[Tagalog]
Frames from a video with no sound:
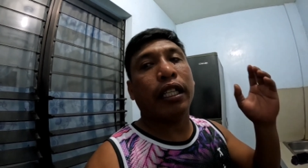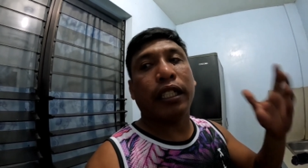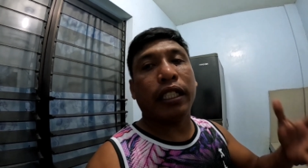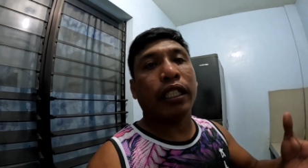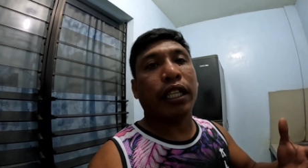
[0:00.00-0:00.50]

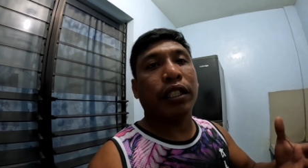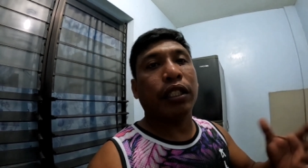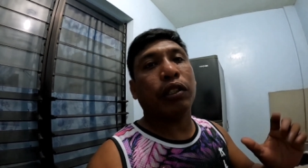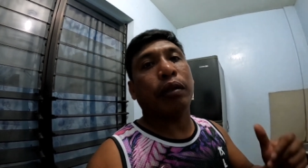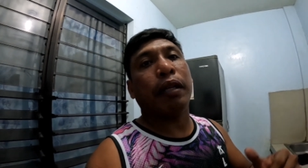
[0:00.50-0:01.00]
Nakarating na tayo
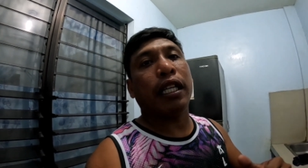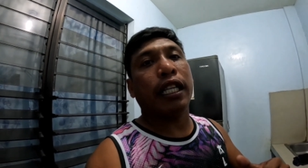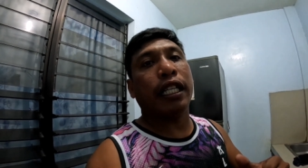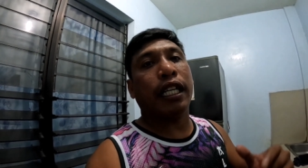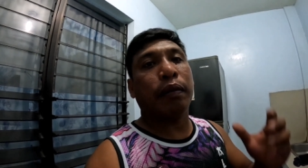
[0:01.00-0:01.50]
dito sa
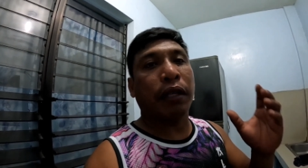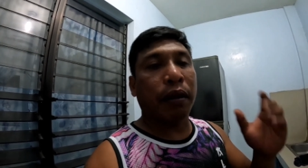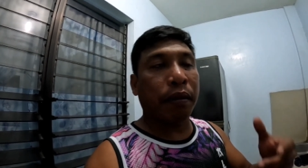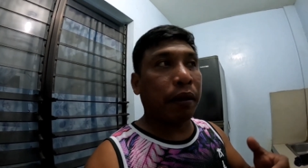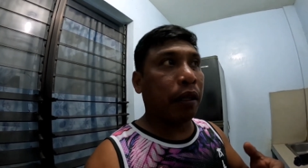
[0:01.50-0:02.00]
bahay at
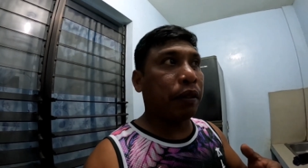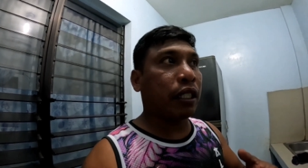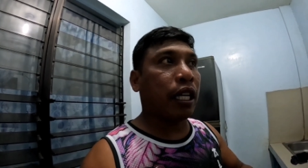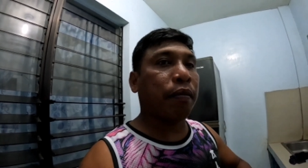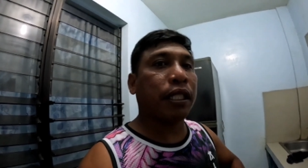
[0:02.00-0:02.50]
maraming
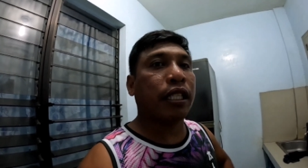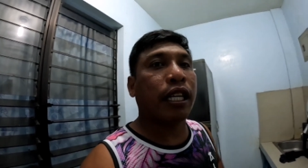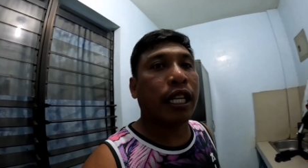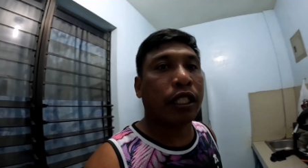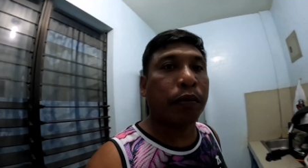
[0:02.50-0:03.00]
maraming salamat
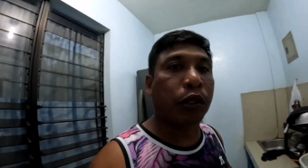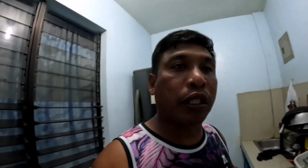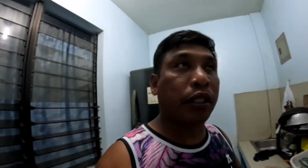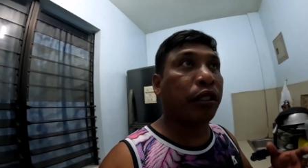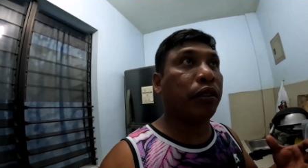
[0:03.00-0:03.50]
sa
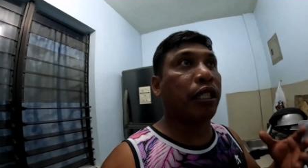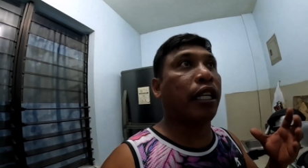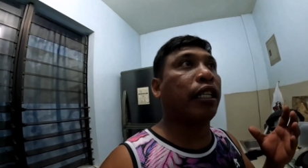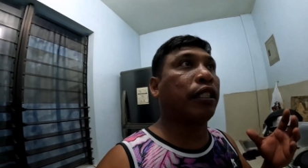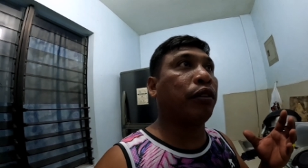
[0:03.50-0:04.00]
suporta nyo
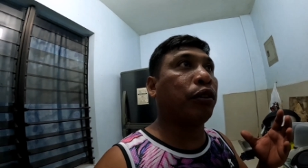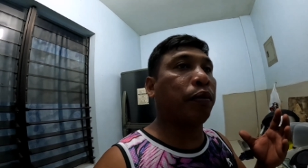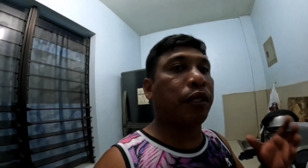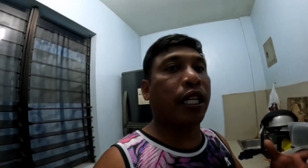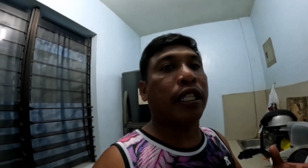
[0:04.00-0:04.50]
sa akin
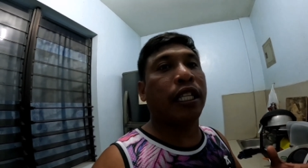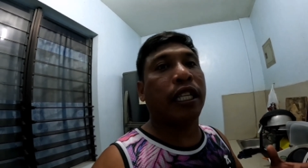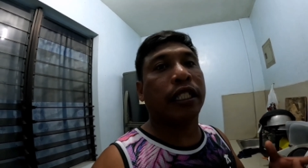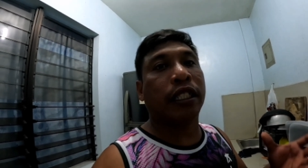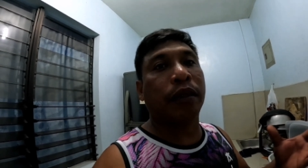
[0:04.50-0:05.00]
YouTube channel
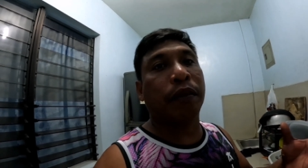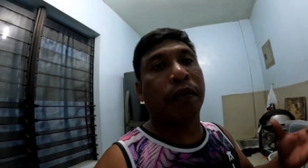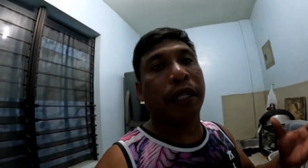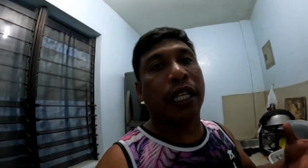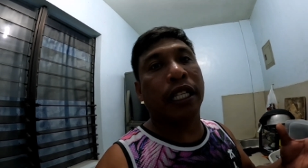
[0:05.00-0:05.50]
at sa team
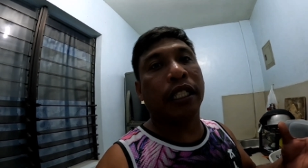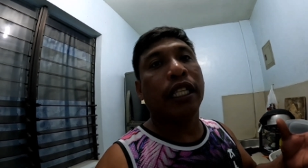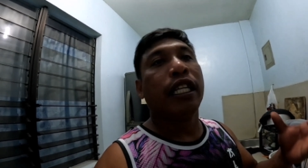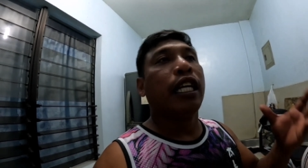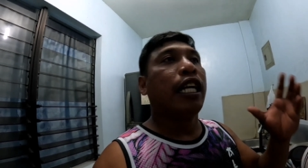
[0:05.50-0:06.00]
Kapanalig
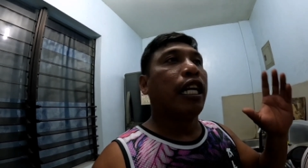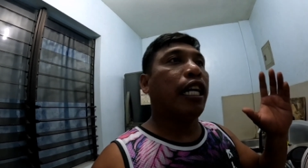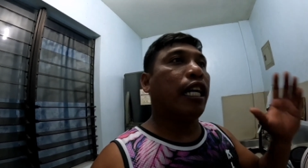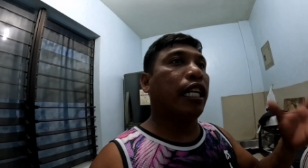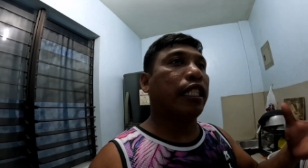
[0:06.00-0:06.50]

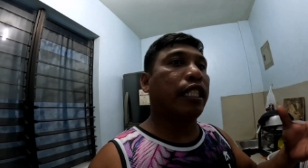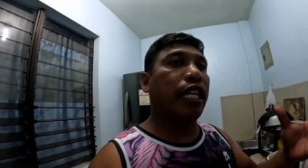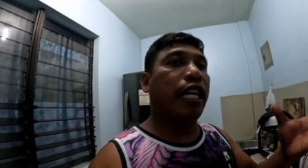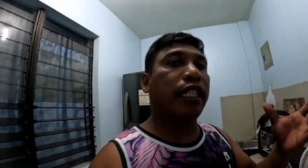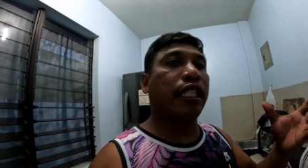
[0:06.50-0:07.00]
at
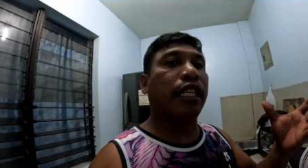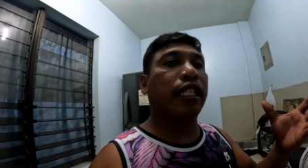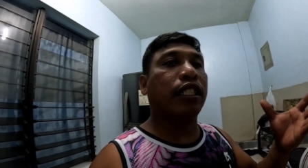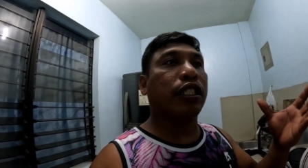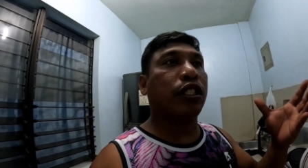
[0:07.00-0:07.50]
sa lahat
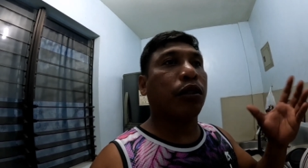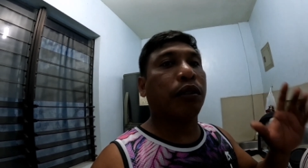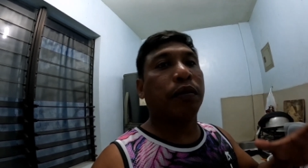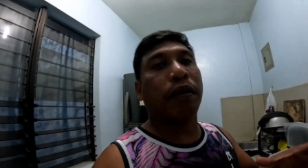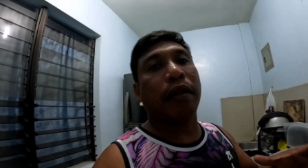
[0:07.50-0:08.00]
ng
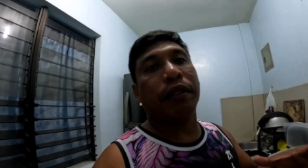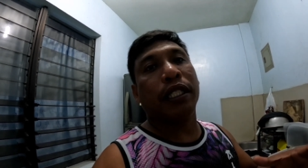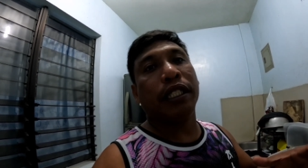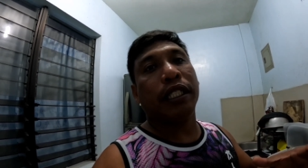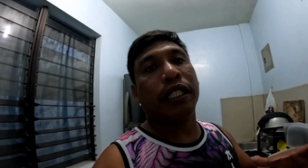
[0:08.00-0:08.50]
Sober
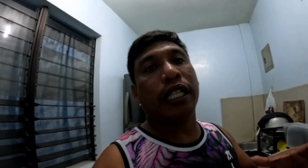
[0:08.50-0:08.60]
Family.